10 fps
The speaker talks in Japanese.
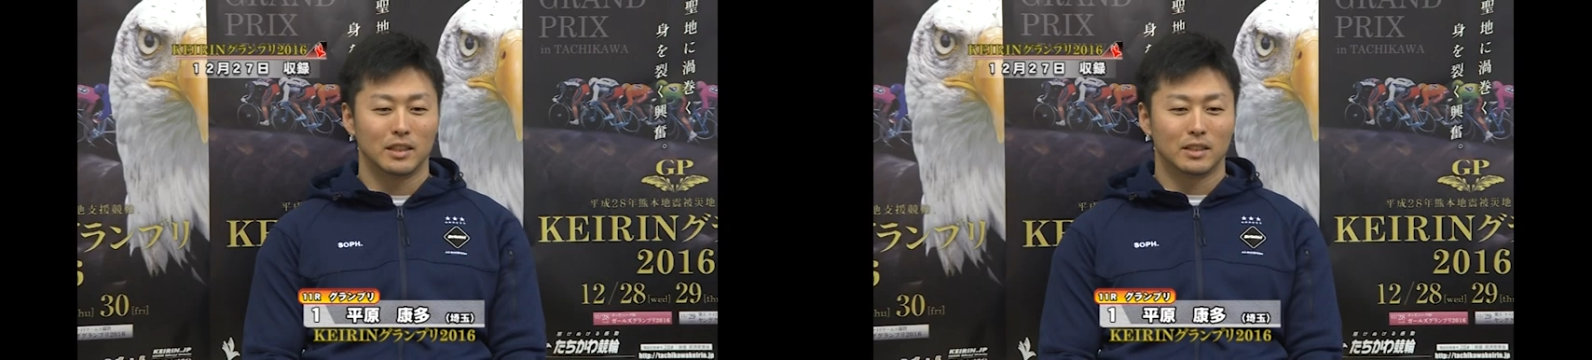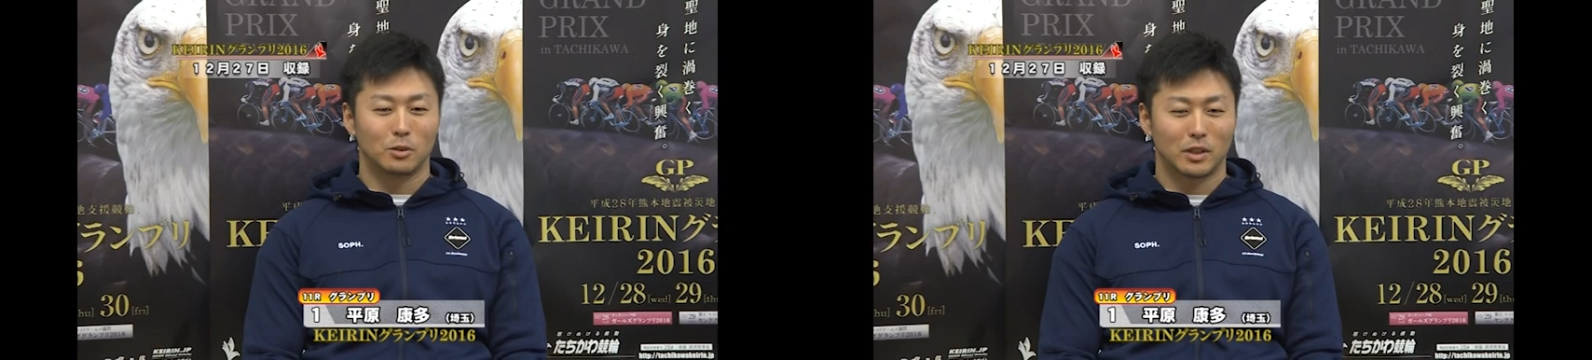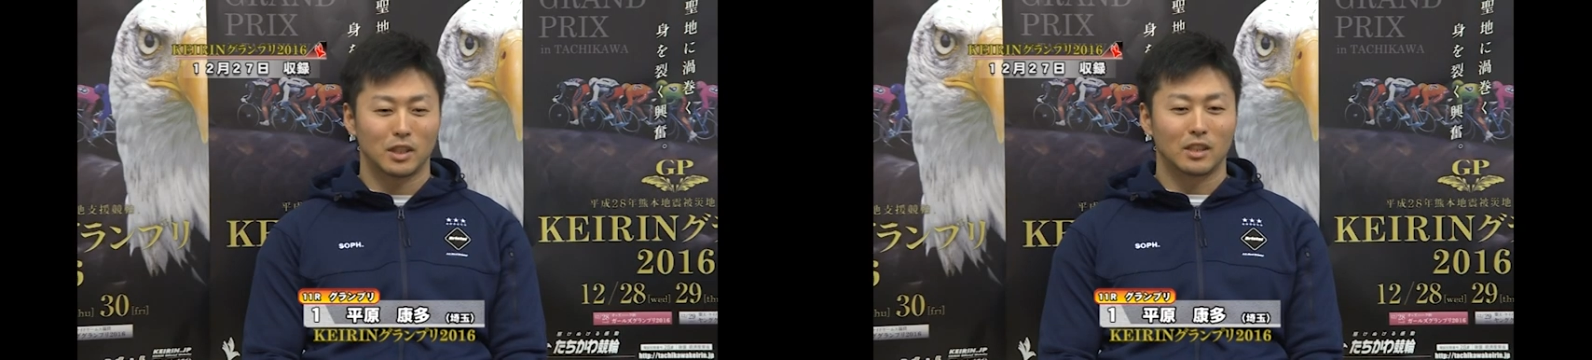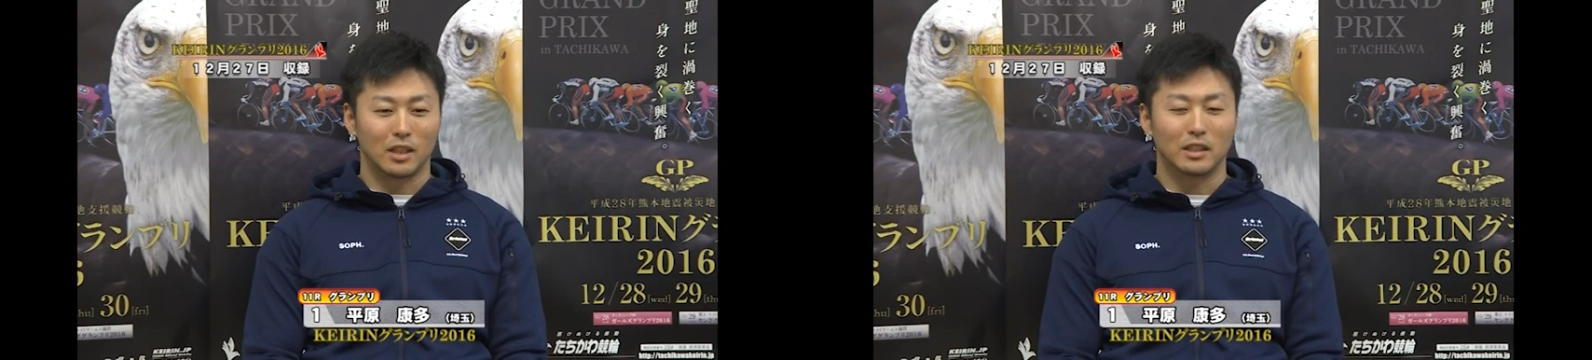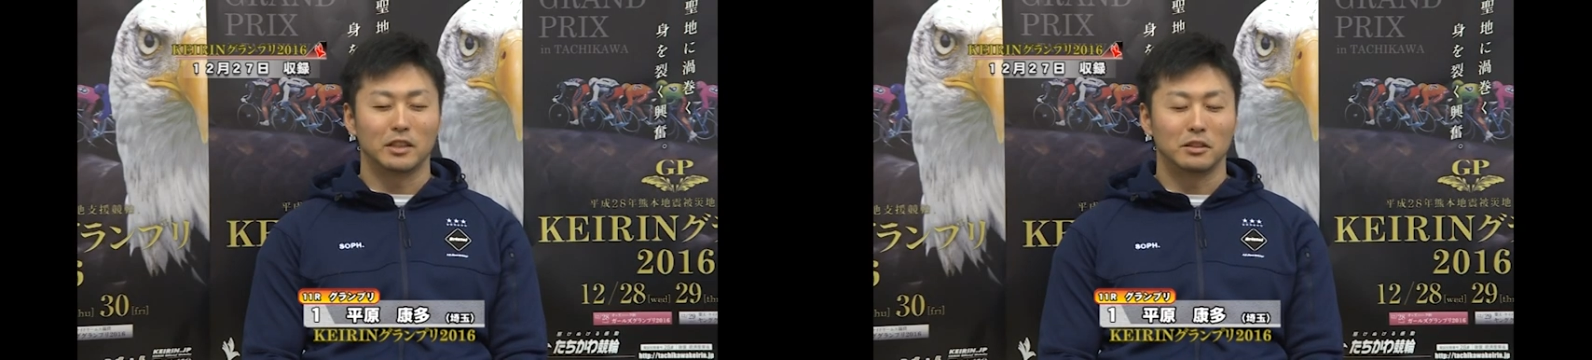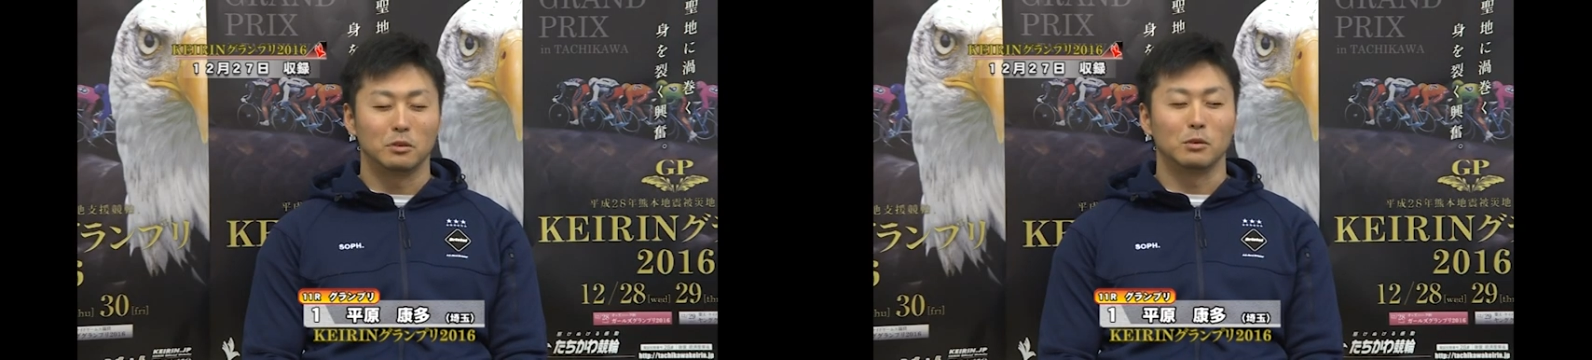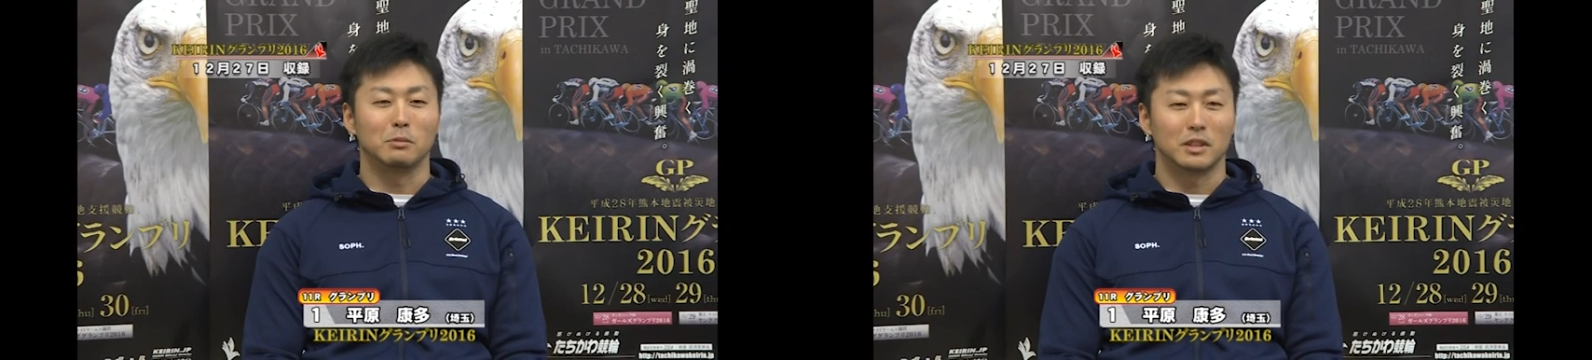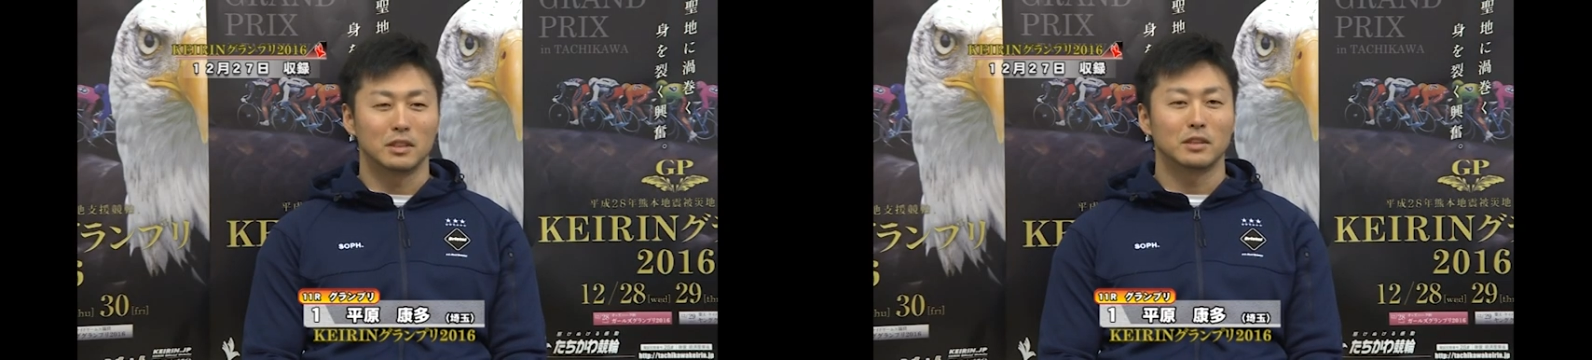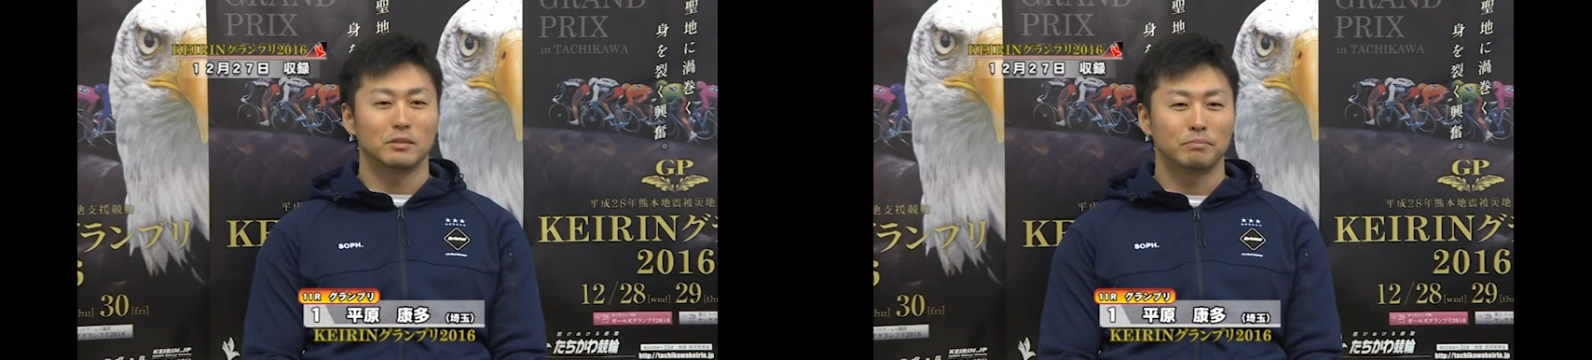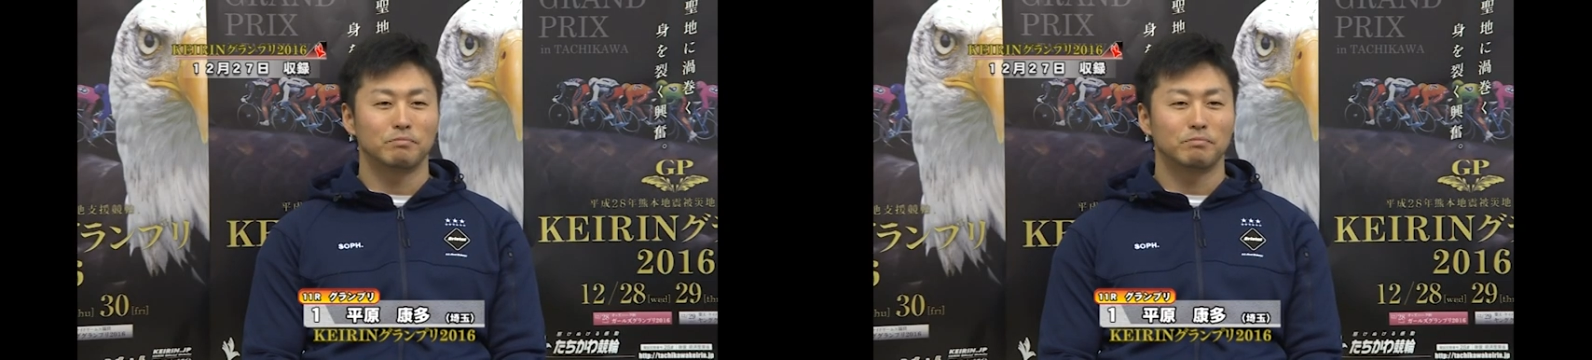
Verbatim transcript: それからだなっていうふうに思います